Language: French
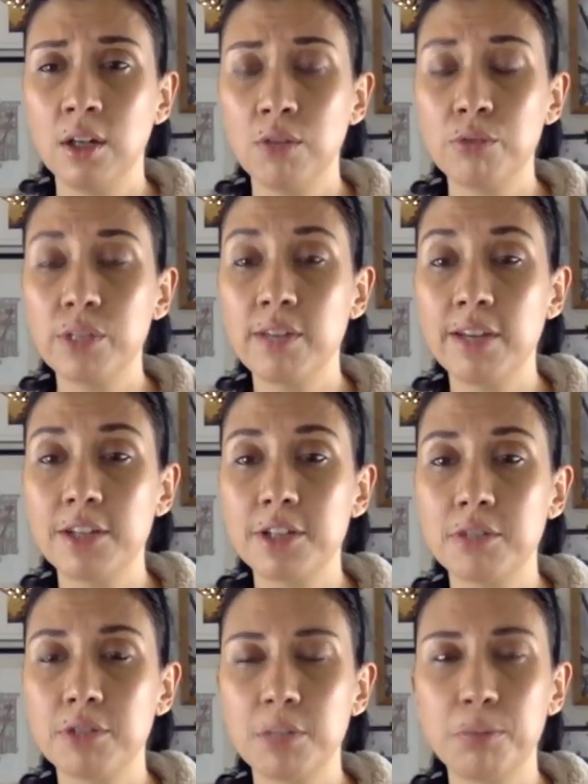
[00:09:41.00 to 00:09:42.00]
Vous avez acheté,
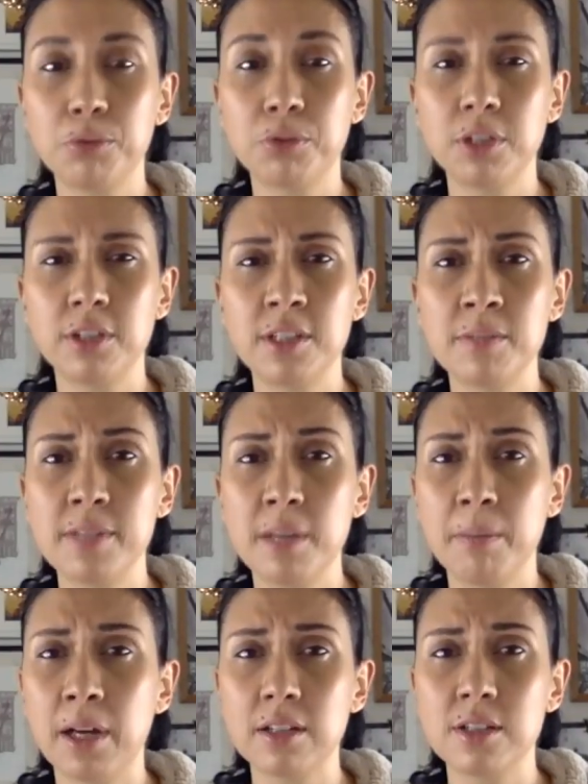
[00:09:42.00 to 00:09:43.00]
vous êtes plutôt des team
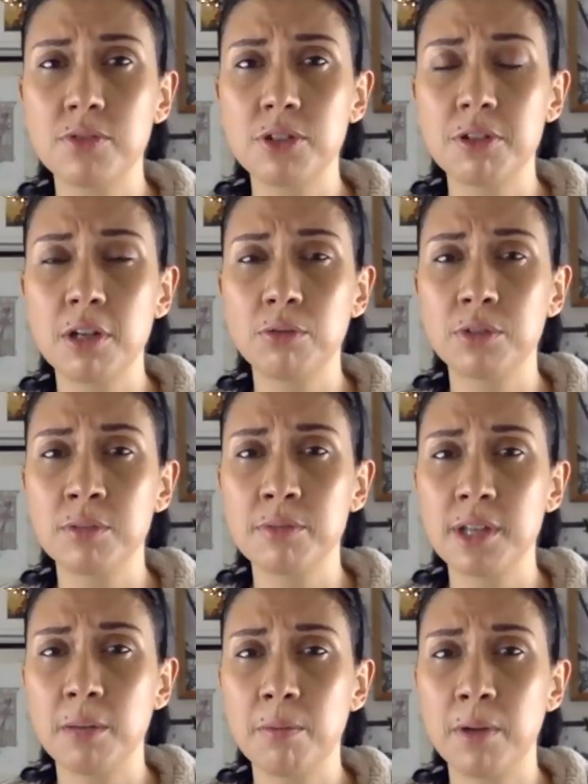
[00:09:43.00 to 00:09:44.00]
sapin artificiel ou team
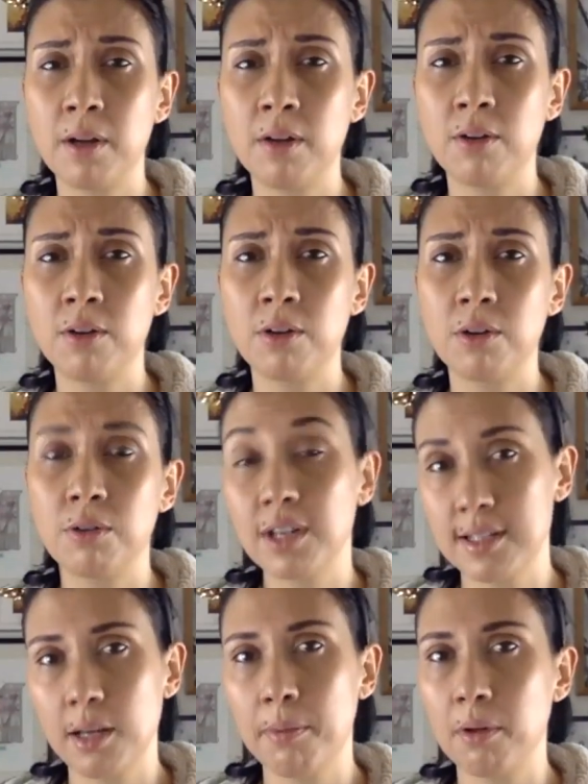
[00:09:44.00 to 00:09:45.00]
sapin euh, vrai
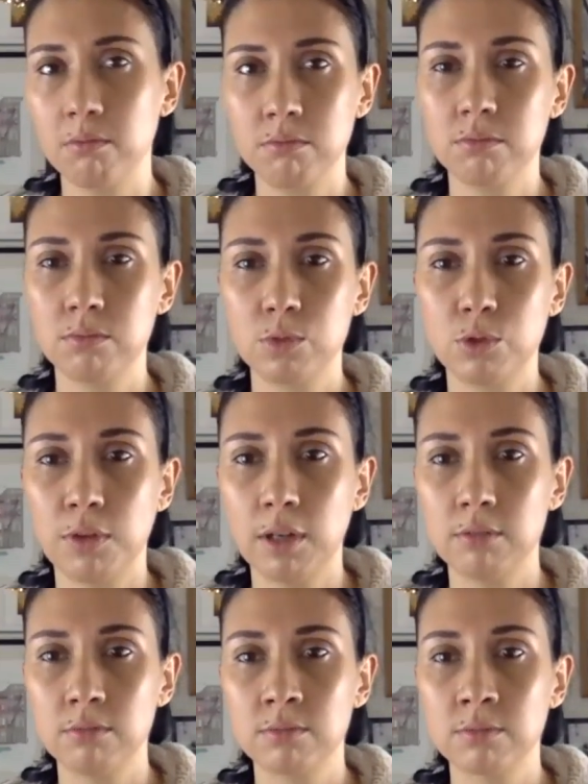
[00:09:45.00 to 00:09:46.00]
sapin, tu vois